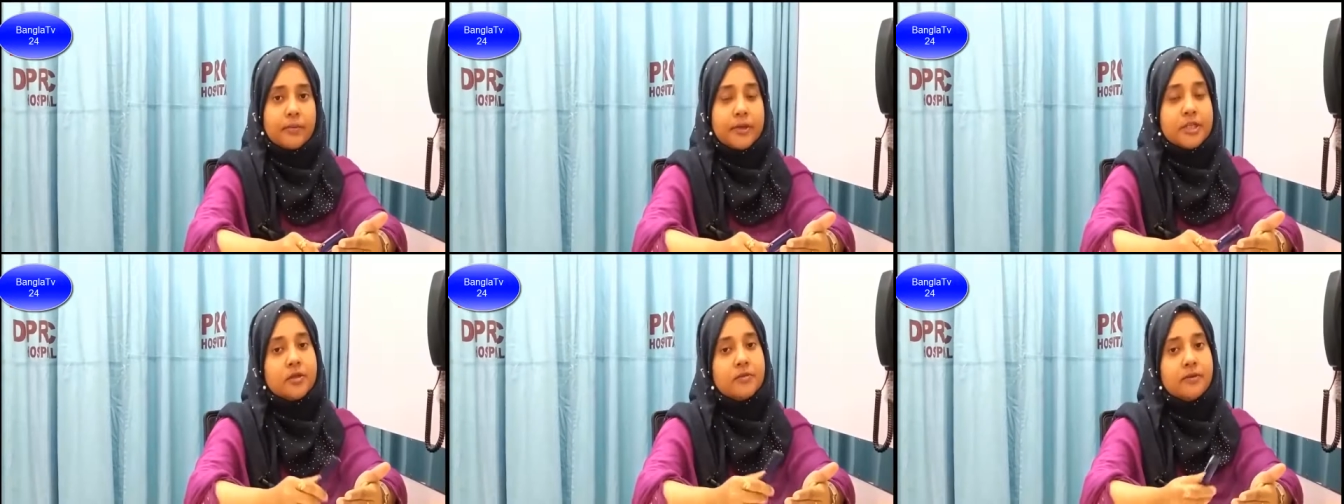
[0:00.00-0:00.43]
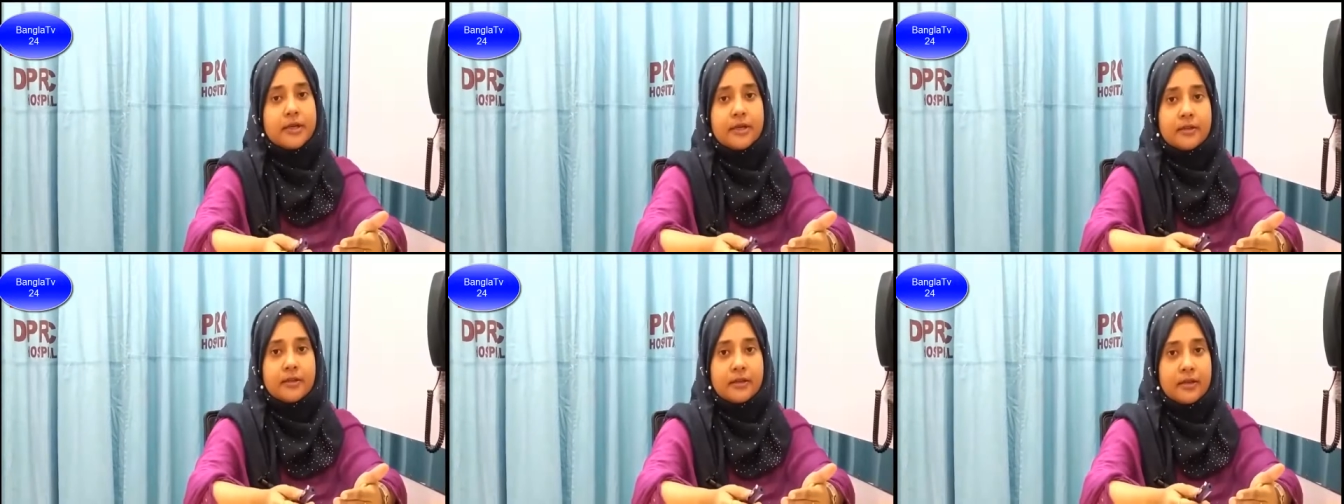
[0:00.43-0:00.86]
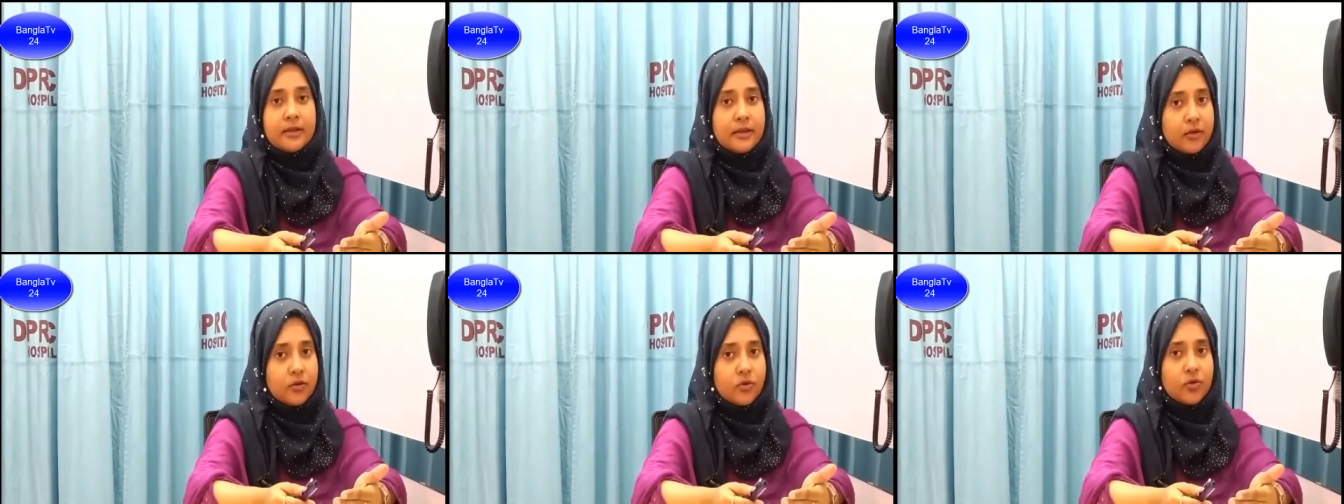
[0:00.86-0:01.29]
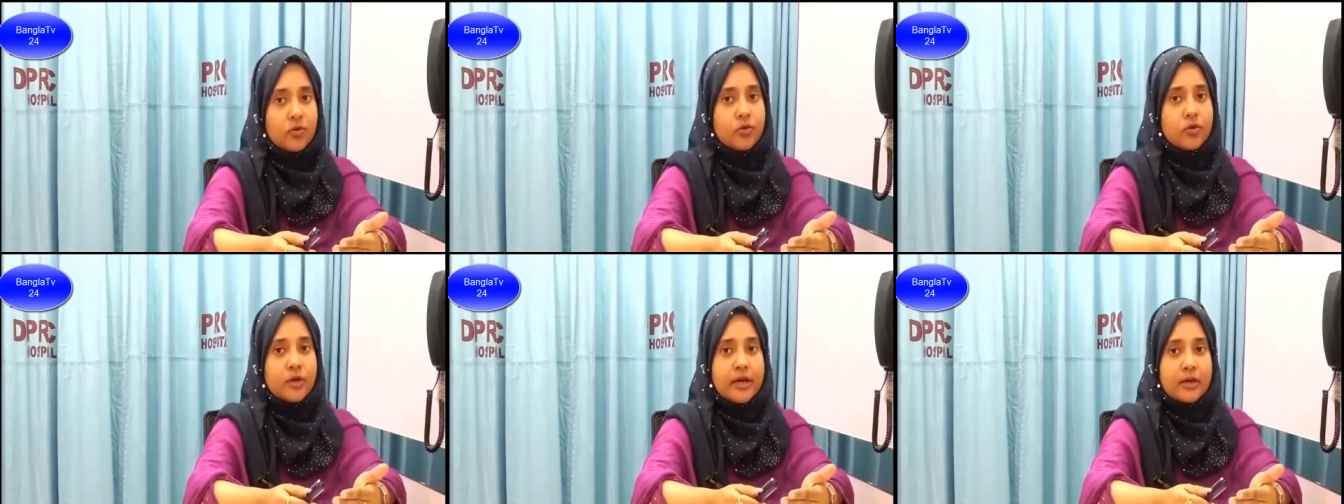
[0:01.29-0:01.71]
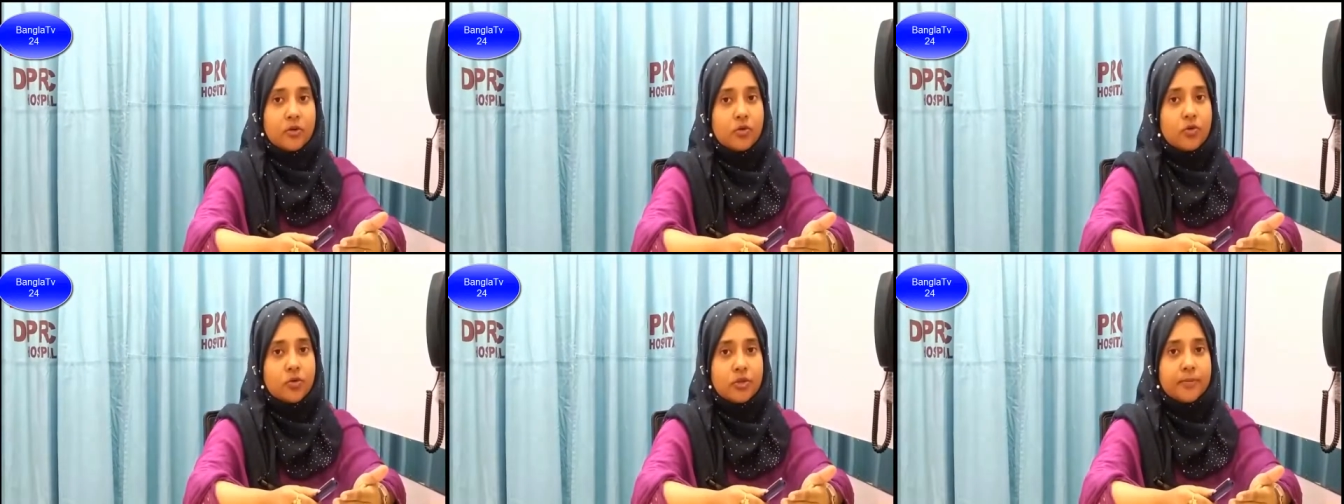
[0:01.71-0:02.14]
বেশিরভাগ ক্ষেত্রে এর কোনো
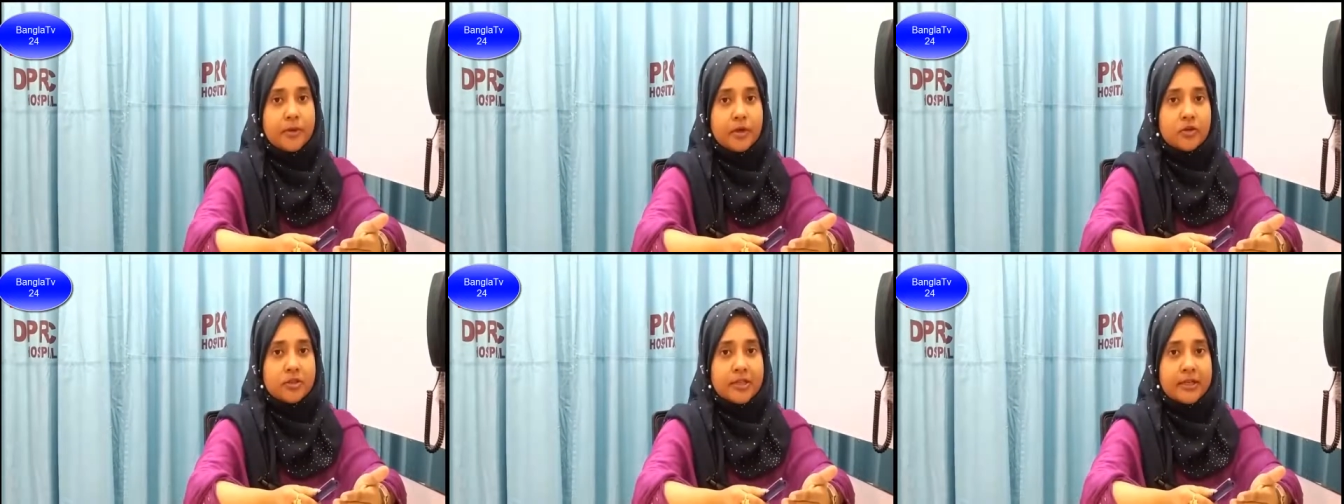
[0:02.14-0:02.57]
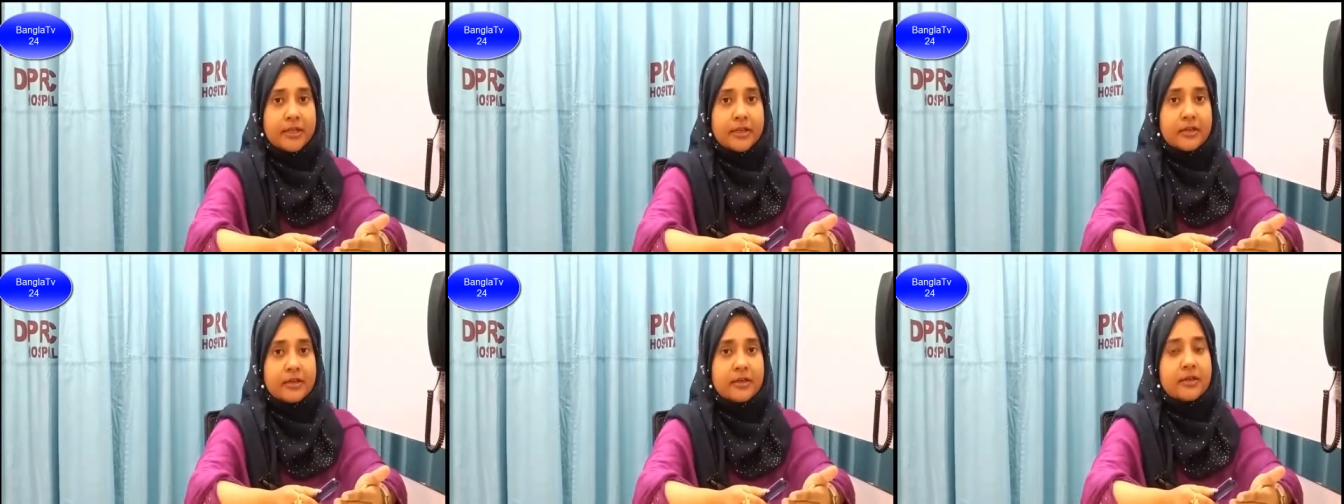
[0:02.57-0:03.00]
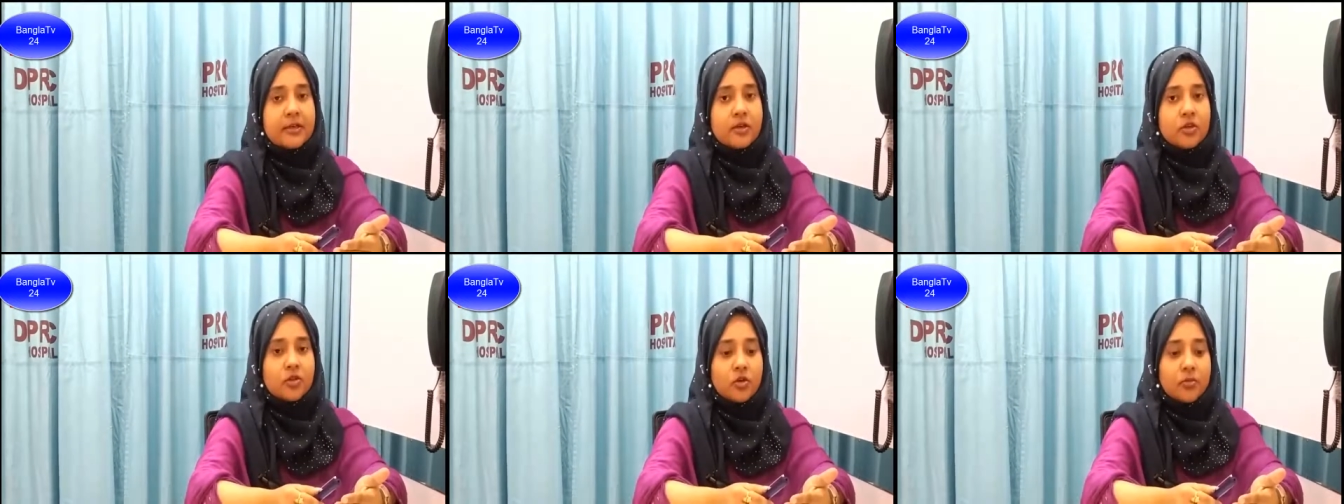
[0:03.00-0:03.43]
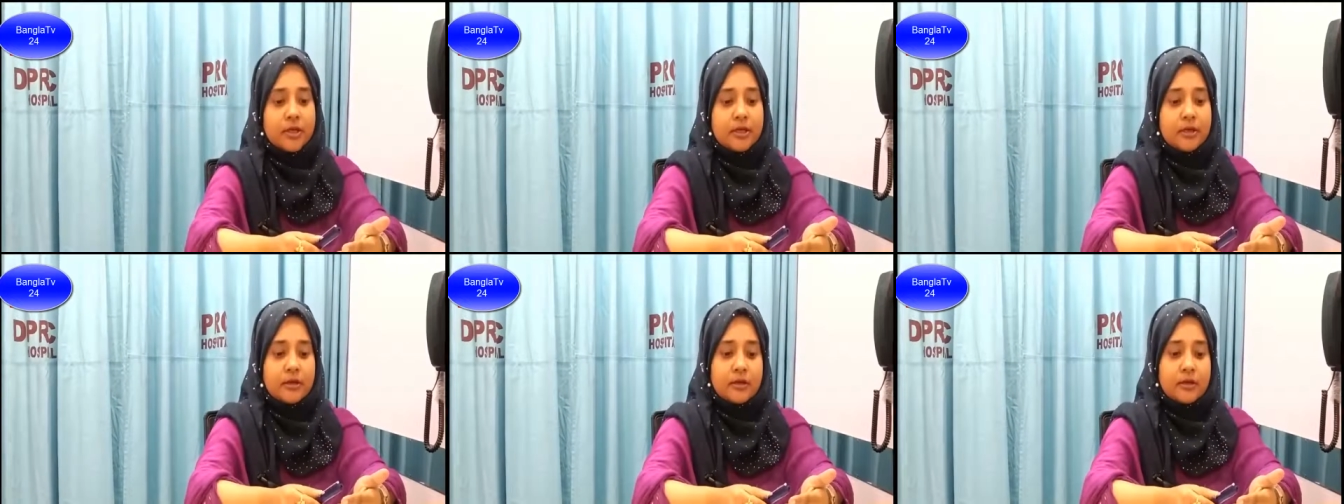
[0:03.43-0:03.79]
কারণ খুঁজে পাওয়া যায় না তবে